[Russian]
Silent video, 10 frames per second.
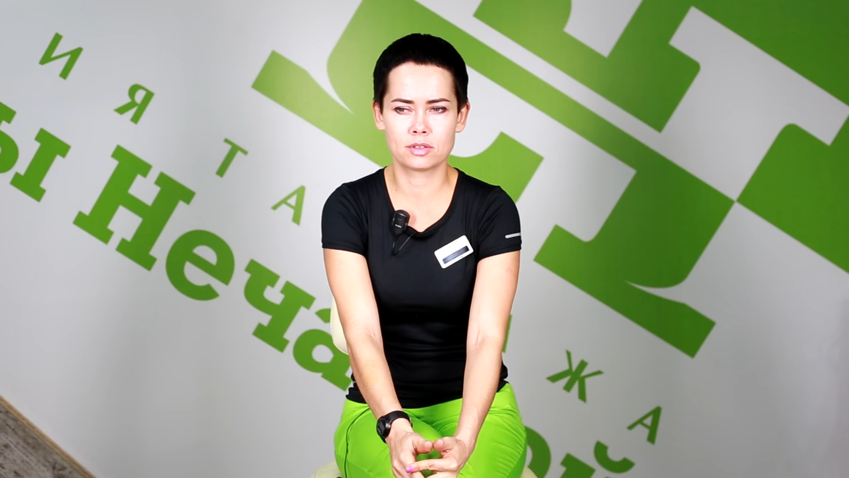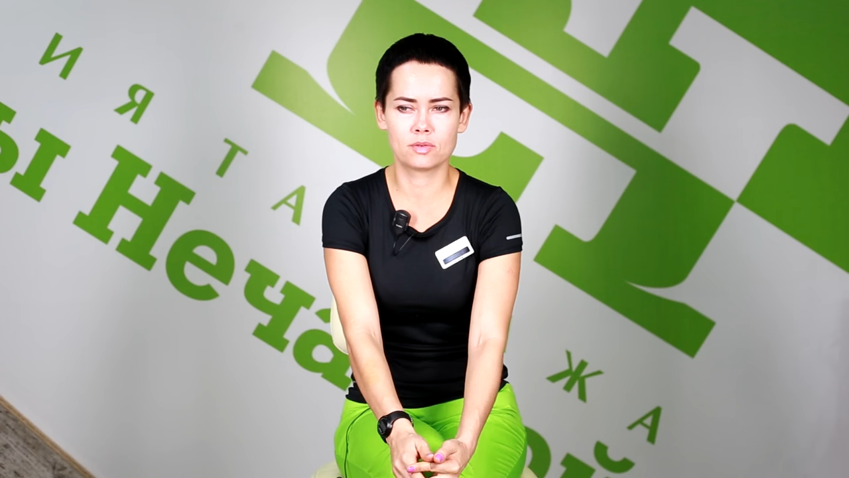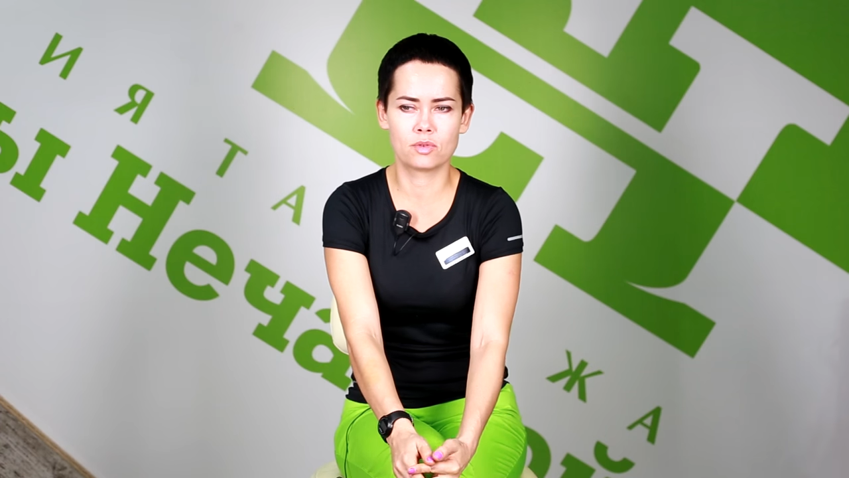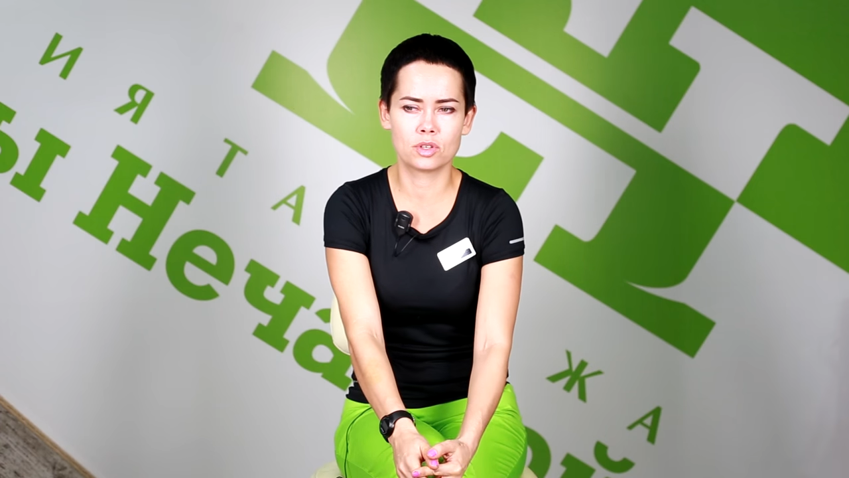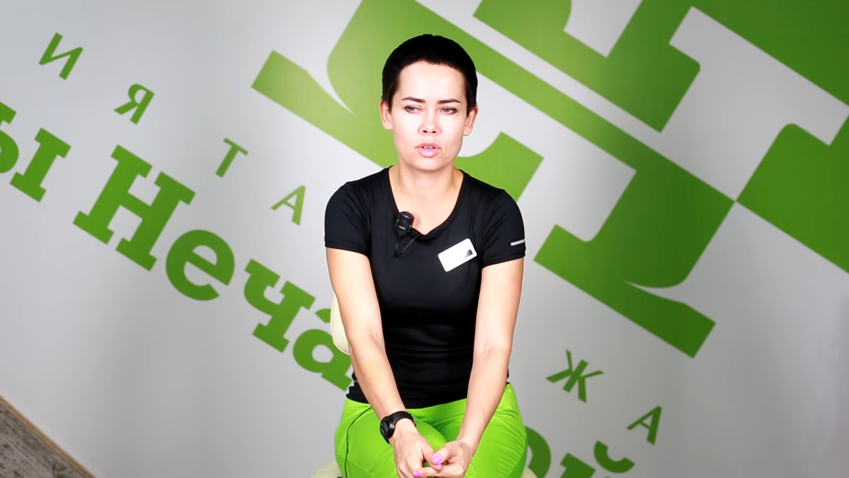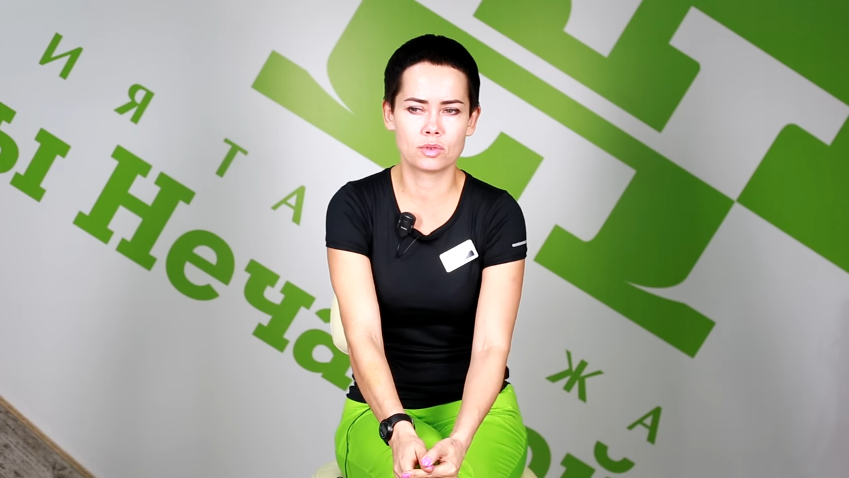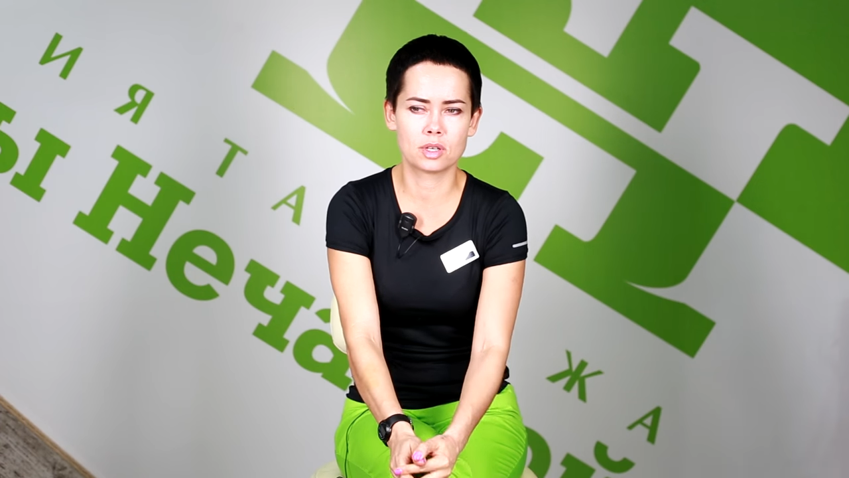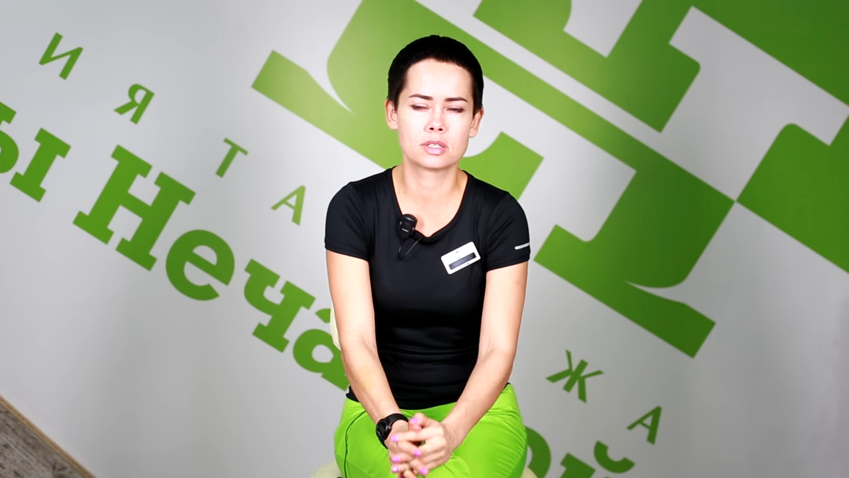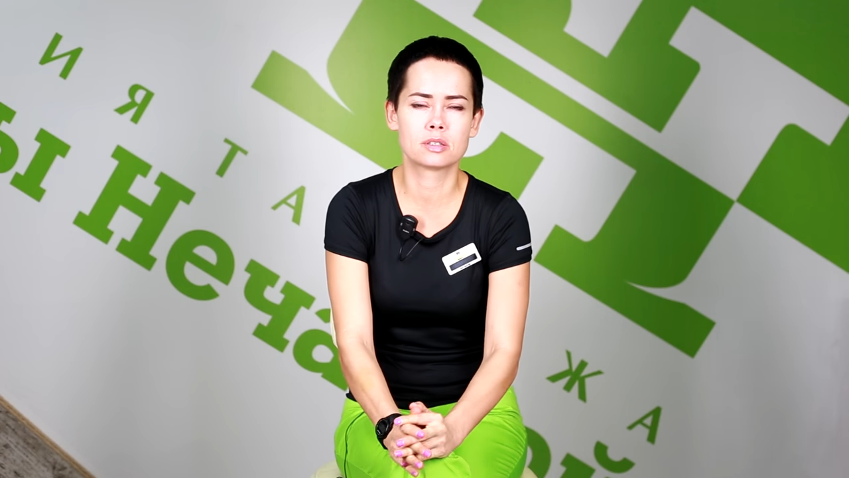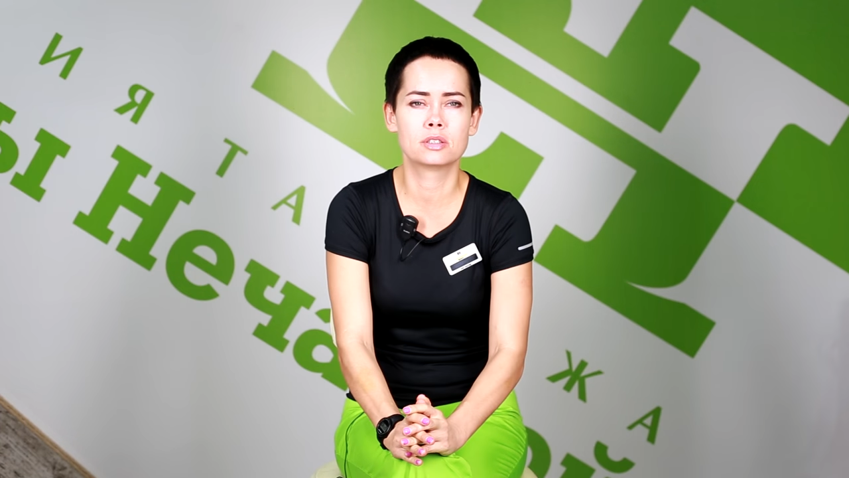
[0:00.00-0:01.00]
Сегодня у
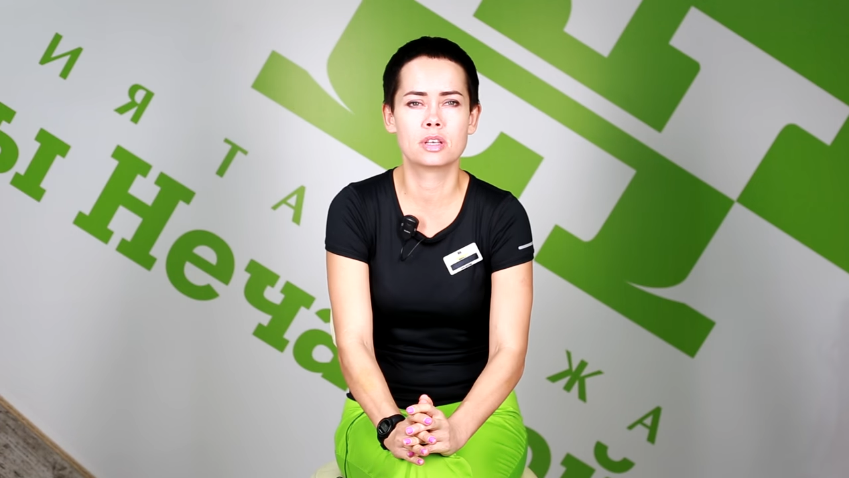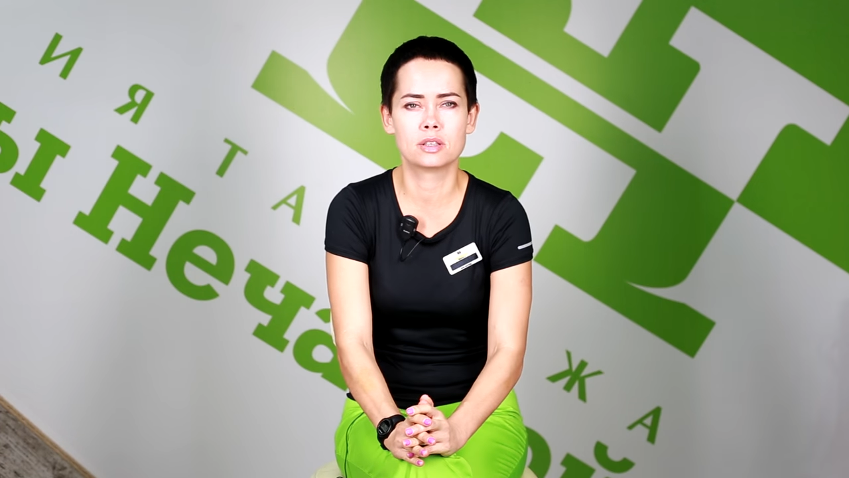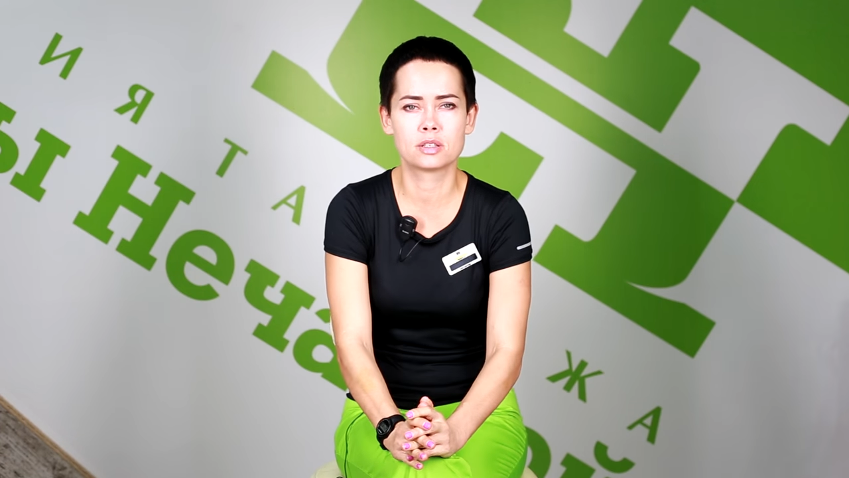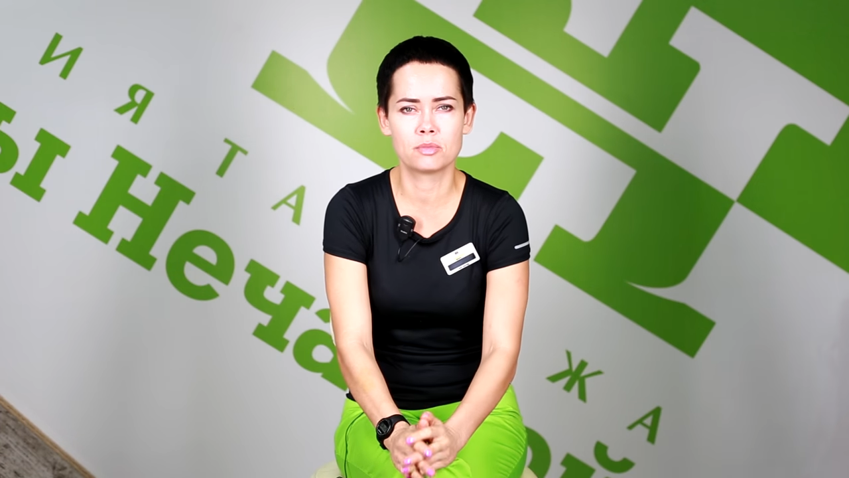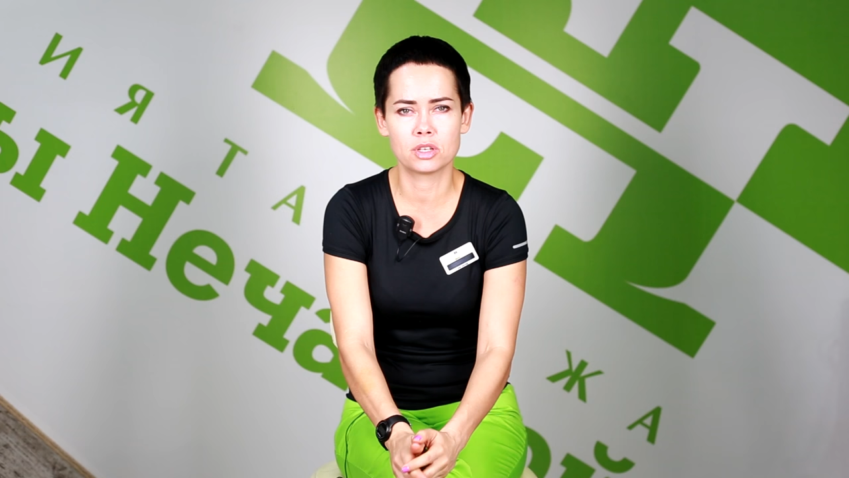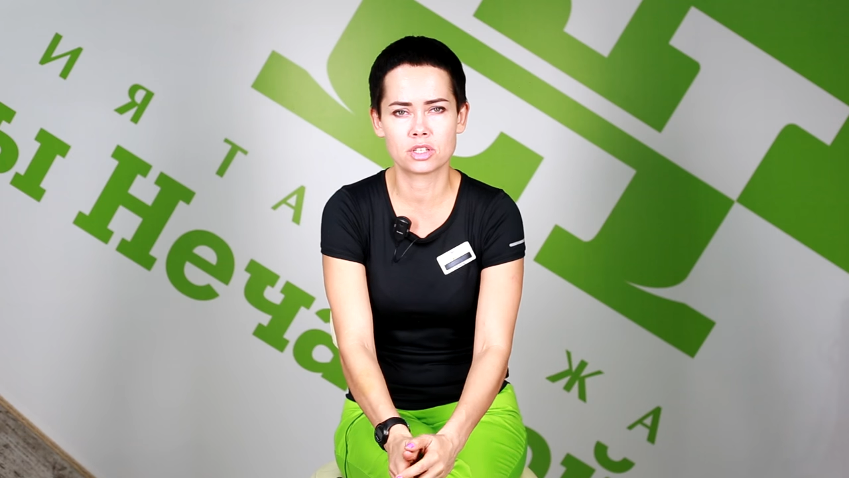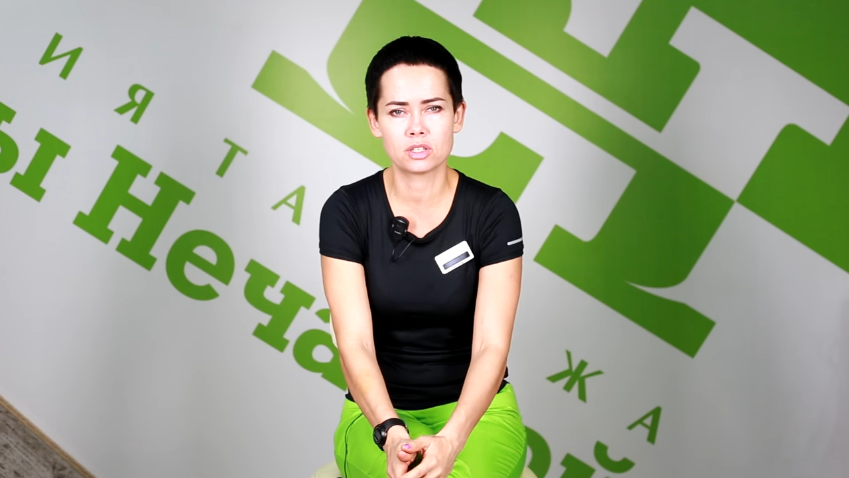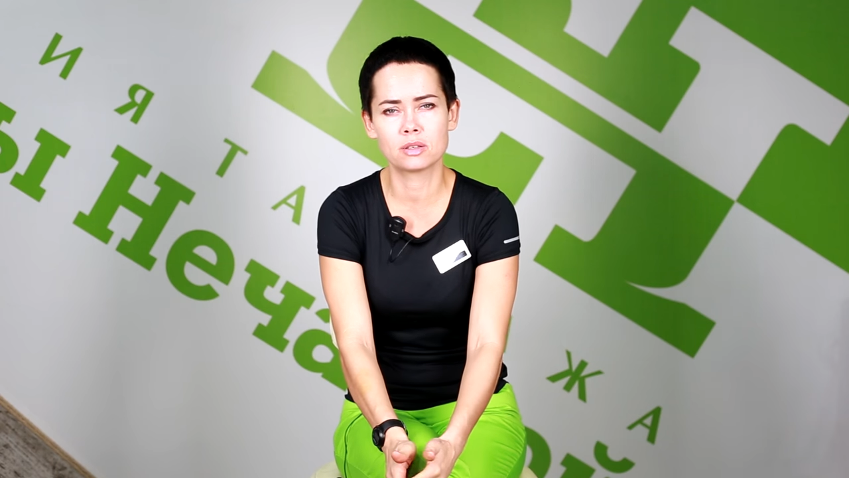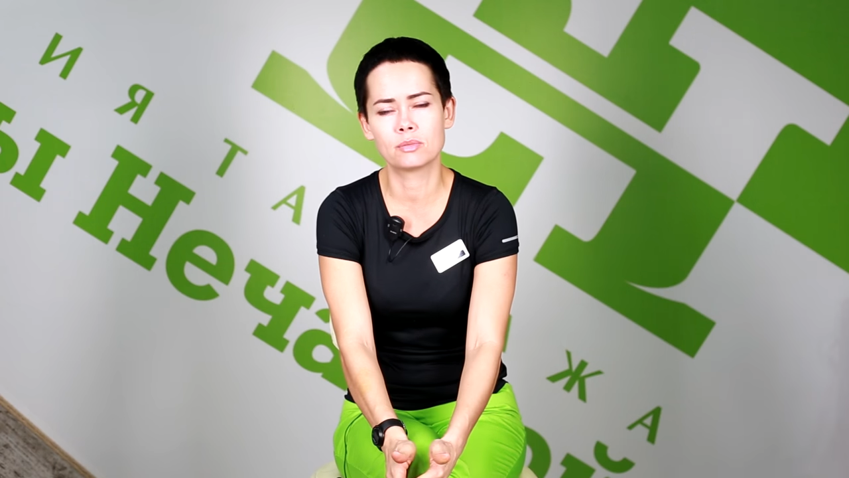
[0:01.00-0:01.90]
нас день смешанный,